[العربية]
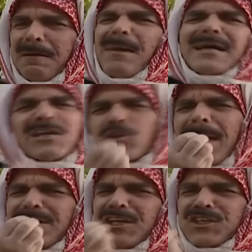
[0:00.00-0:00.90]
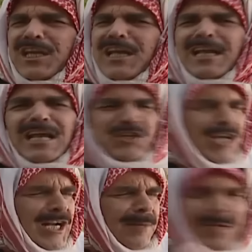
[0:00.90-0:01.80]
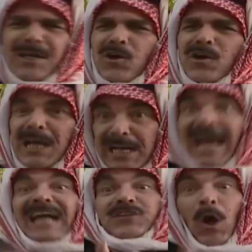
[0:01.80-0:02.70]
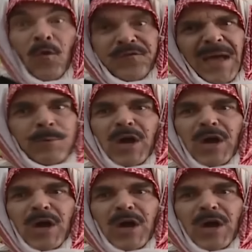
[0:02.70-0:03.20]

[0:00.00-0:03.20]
بقاش بدي شيل لشيل منهم لحتى أوفي أبو